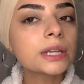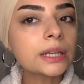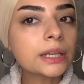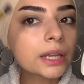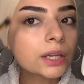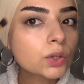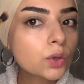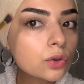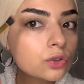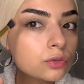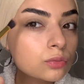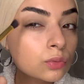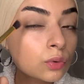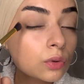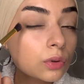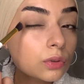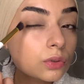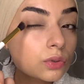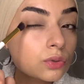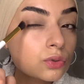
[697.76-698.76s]
Yine gözün
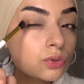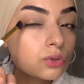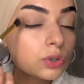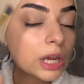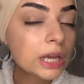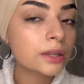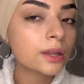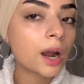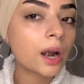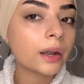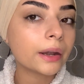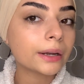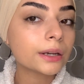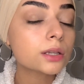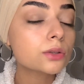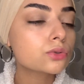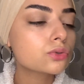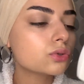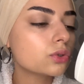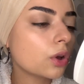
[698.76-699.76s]
şu kenarlarını
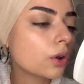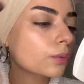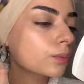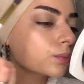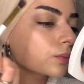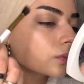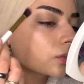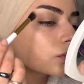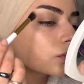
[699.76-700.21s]
sürüyorum.